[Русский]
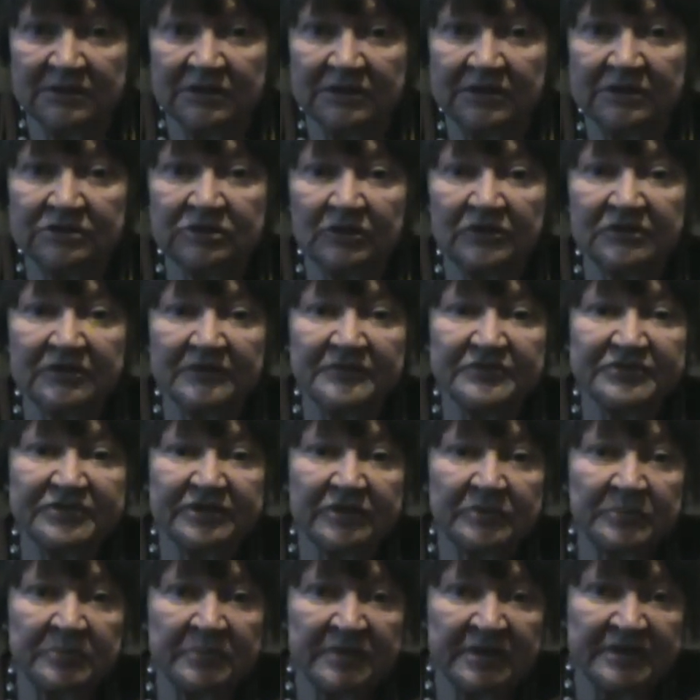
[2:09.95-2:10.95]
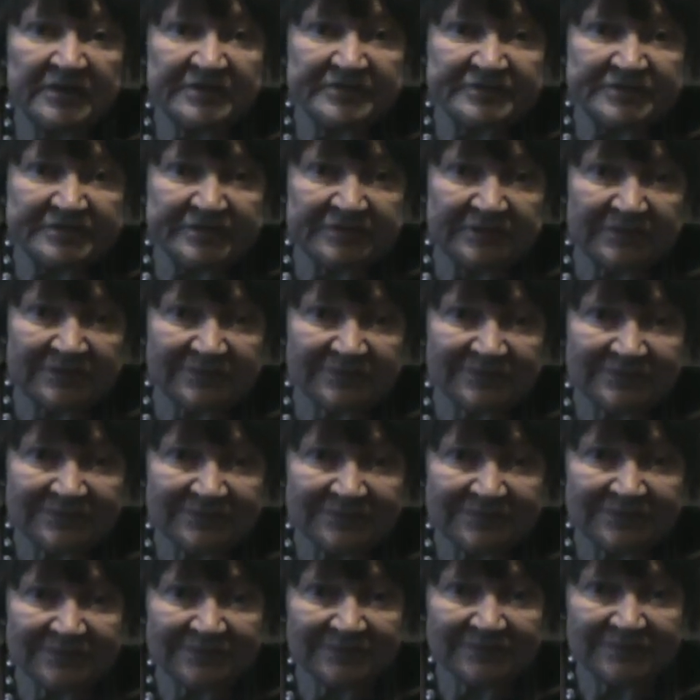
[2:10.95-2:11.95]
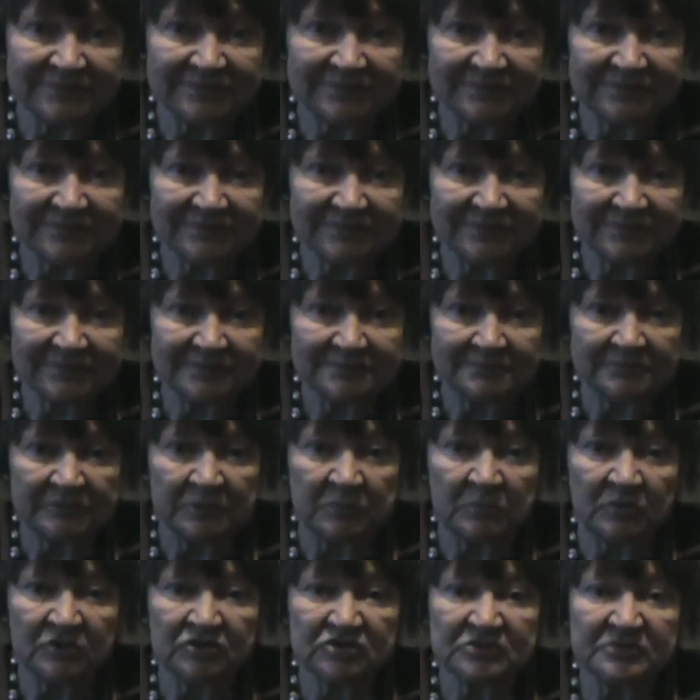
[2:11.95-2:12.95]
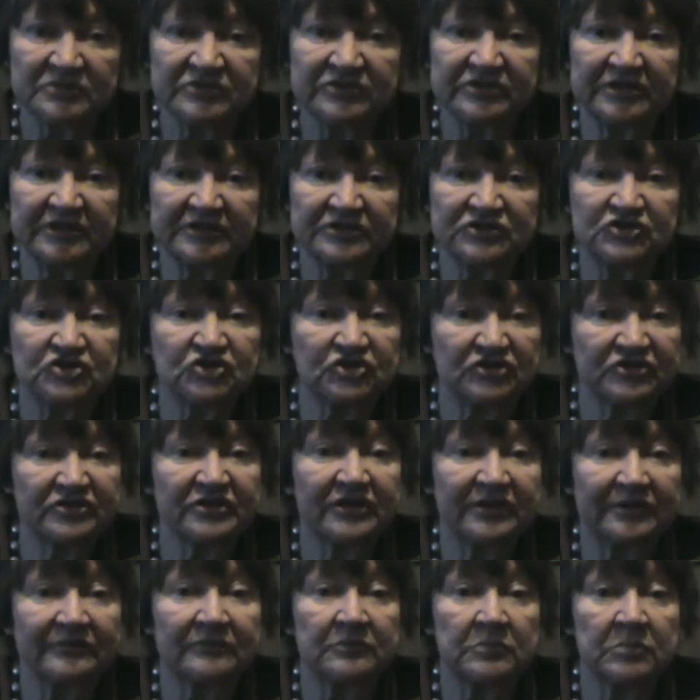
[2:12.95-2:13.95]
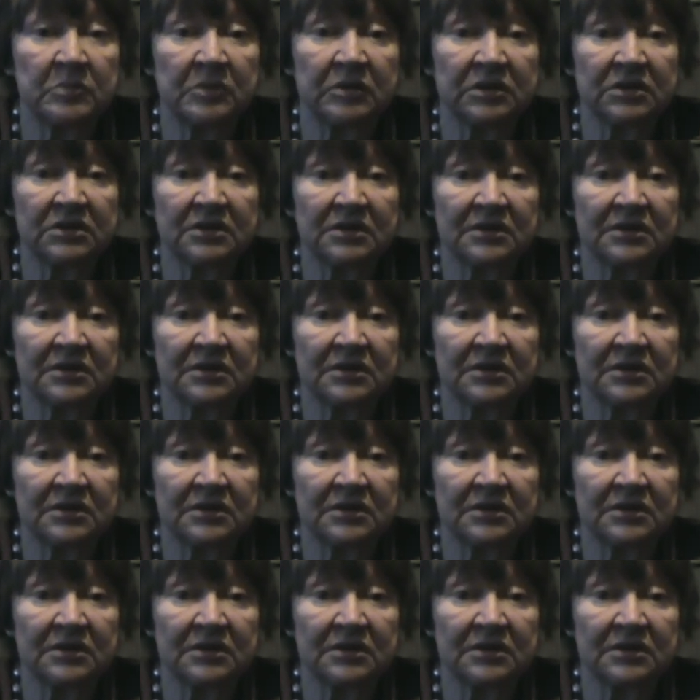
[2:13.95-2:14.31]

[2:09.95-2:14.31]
И только все вместе мы можем стать счастливыми.